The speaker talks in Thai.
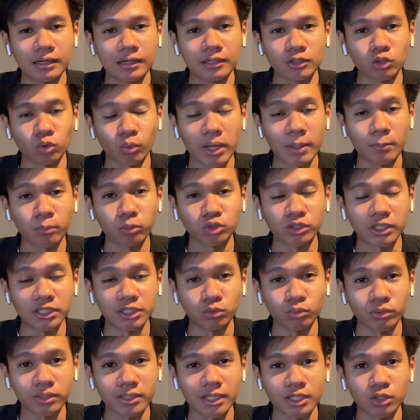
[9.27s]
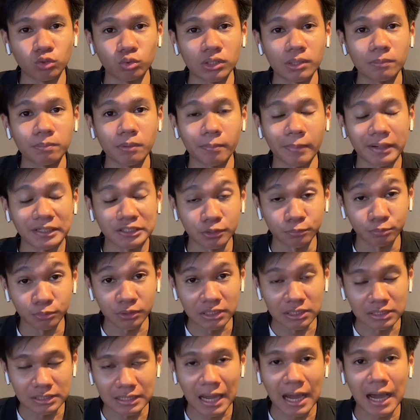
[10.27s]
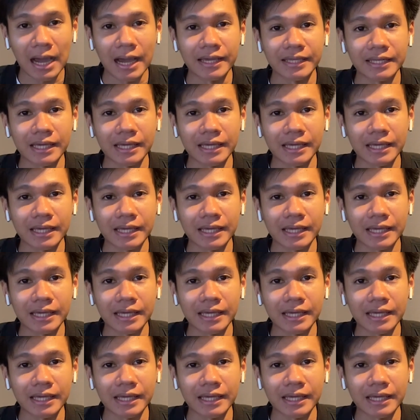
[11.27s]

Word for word: ตัวเลขผู้เสียชีวิตเนี่ยอยู่ที่ประมาณ 14 ราย